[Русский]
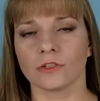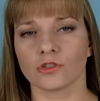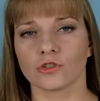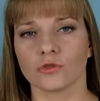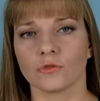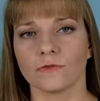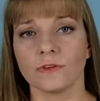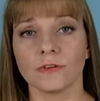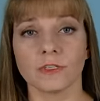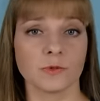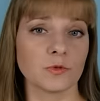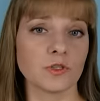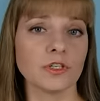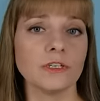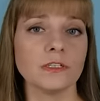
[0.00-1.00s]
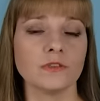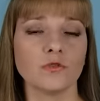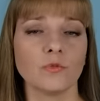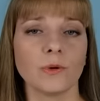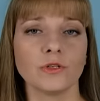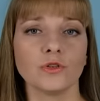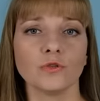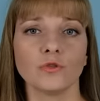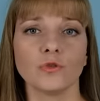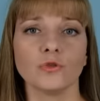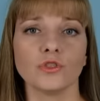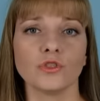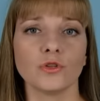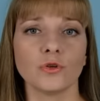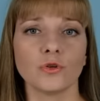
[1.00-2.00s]
что вывоз пшеницы упадет до
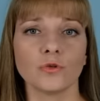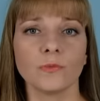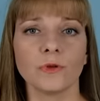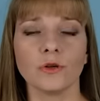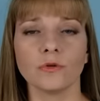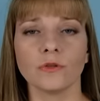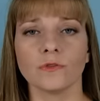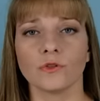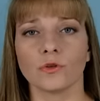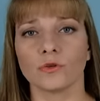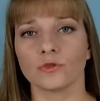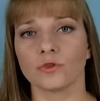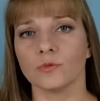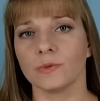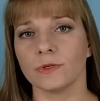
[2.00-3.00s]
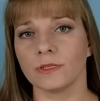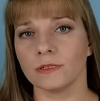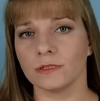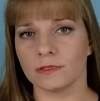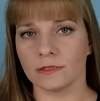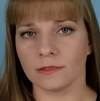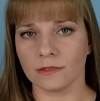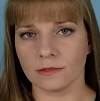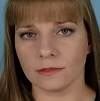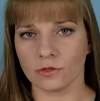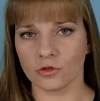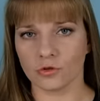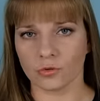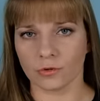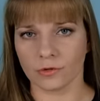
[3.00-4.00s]
4 миллионов 350
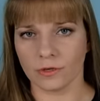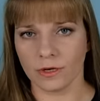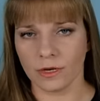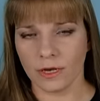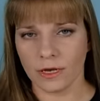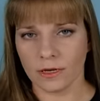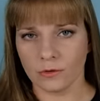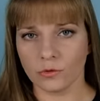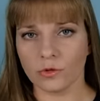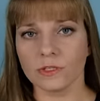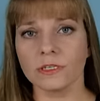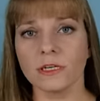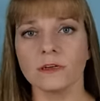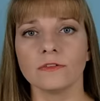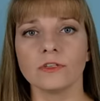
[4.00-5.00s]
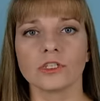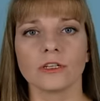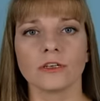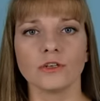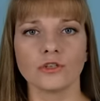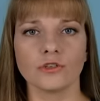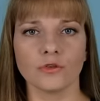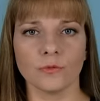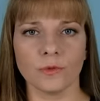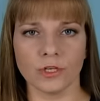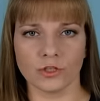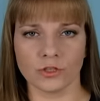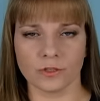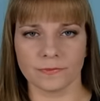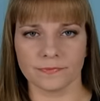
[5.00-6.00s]
тысяч тонн, но на деле вышло еще
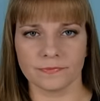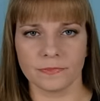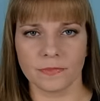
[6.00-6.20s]
меньше.